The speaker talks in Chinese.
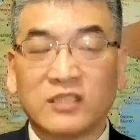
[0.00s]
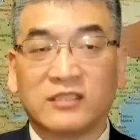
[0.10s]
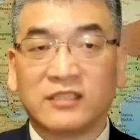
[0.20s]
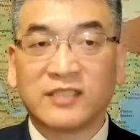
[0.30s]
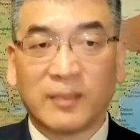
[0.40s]

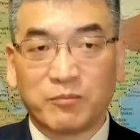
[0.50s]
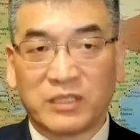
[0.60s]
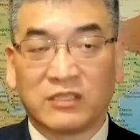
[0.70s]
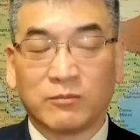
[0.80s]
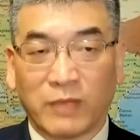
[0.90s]
企影响
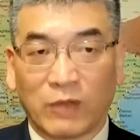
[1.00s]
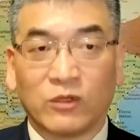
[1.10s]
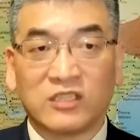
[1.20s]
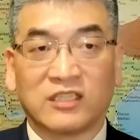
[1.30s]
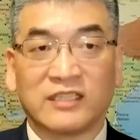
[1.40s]
匹美
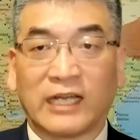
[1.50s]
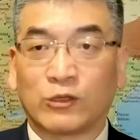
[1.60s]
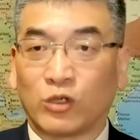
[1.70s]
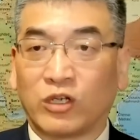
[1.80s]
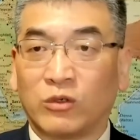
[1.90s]
国企业家
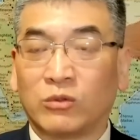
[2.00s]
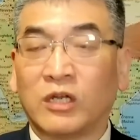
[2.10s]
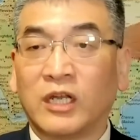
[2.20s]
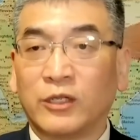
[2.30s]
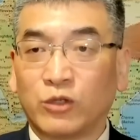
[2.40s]
对欧
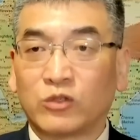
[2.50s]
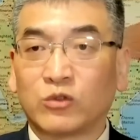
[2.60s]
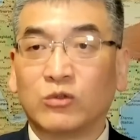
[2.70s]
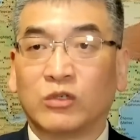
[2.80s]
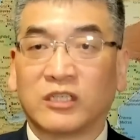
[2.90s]
对
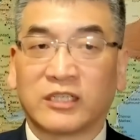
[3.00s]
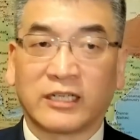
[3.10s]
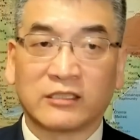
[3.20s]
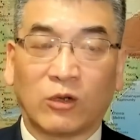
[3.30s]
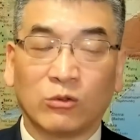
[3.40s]
中国的这
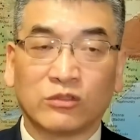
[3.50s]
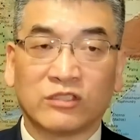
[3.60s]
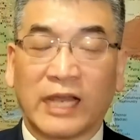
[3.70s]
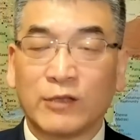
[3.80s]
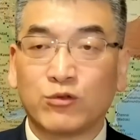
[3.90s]
个投
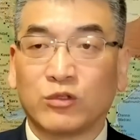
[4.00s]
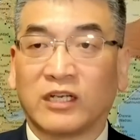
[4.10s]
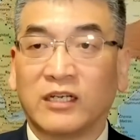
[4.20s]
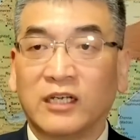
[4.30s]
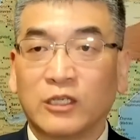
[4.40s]
资延续
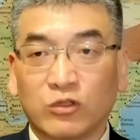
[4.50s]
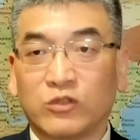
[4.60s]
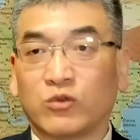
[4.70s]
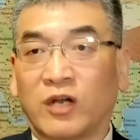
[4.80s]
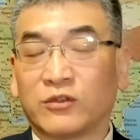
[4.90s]
的最
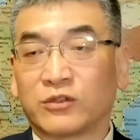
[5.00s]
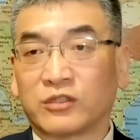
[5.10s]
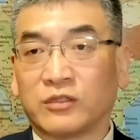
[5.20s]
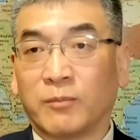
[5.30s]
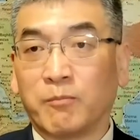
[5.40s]
主要就
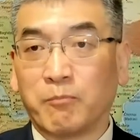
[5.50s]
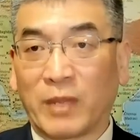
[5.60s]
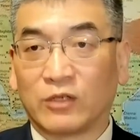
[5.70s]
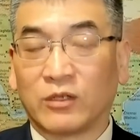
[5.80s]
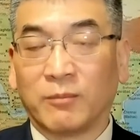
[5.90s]
是
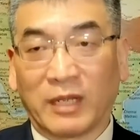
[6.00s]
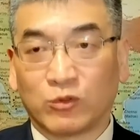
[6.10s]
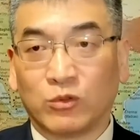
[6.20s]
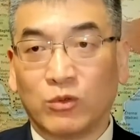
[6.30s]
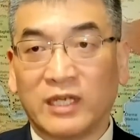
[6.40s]
美美
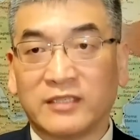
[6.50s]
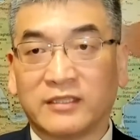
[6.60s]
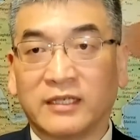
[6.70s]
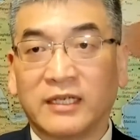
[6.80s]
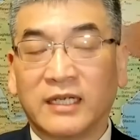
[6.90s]
中关系，